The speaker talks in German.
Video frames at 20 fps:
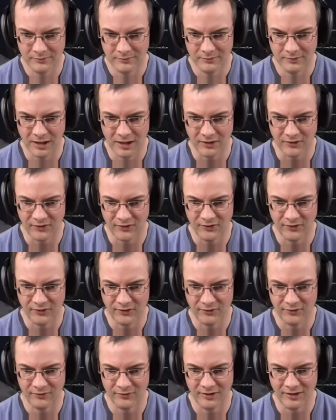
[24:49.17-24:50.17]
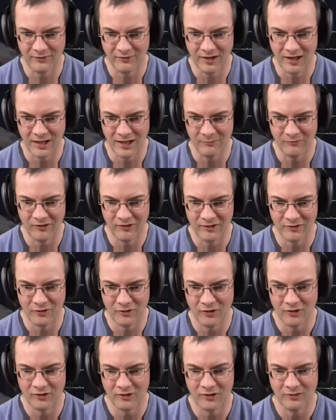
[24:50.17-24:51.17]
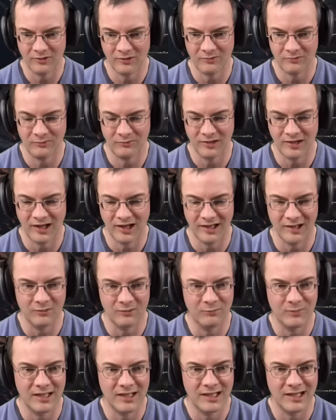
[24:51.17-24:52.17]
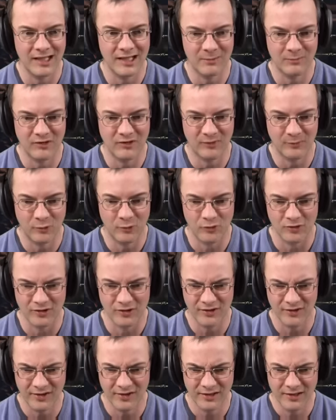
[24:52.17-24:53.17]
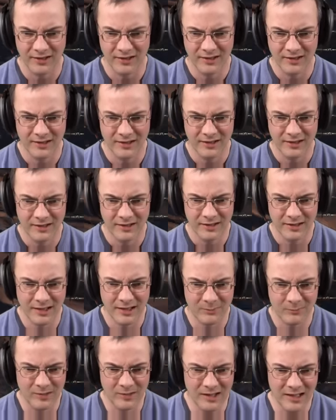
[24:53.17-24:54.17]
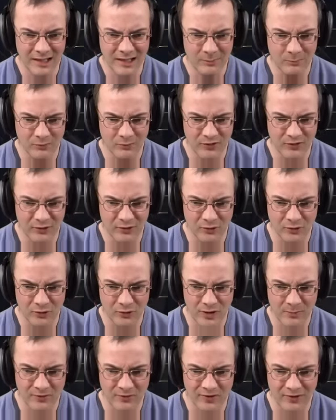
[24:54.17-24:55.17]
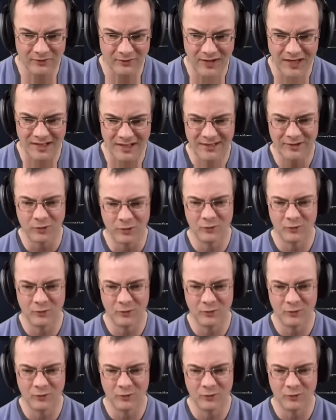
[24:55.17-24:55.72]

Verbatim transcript: Jetzt. Der war einfach noch mit einem Mini-Lebenspunkt am Leben. So, gibt es hier weitere